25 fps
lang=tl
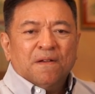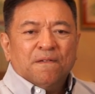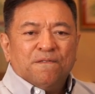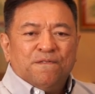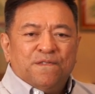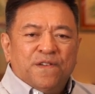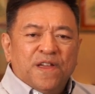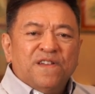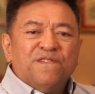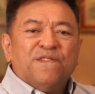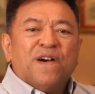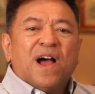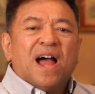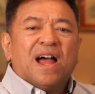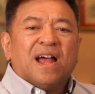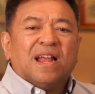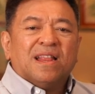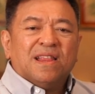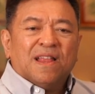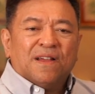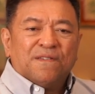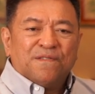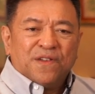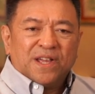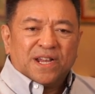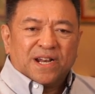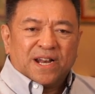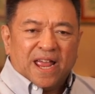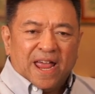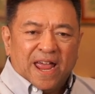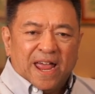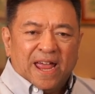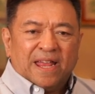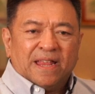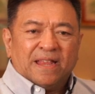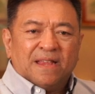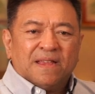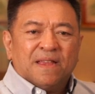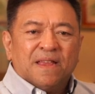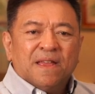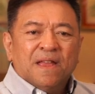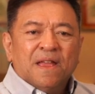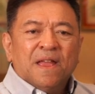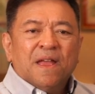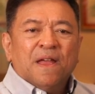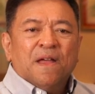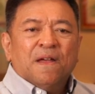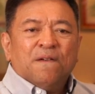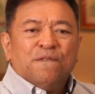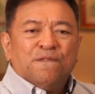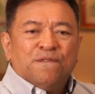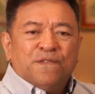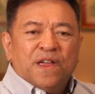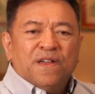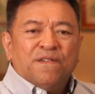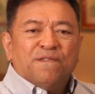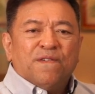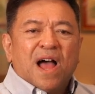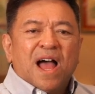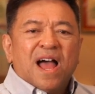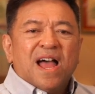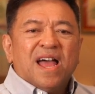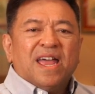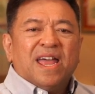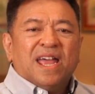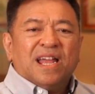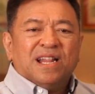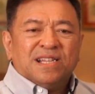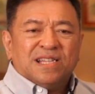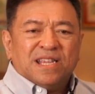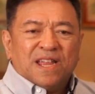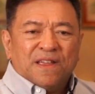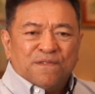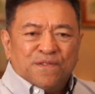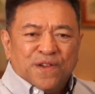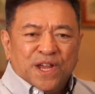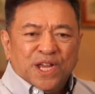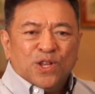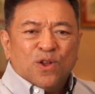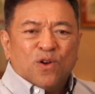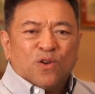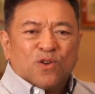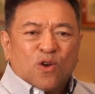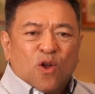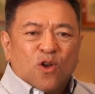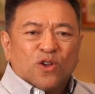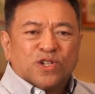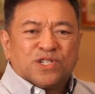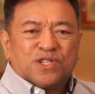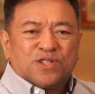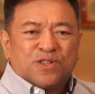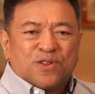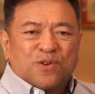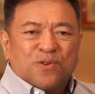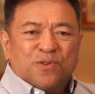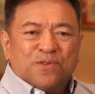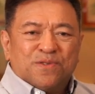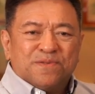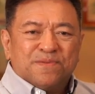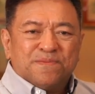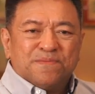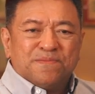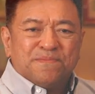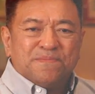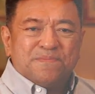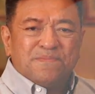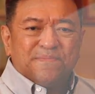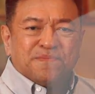Viva la Virgen! Viva el Divino Rostro!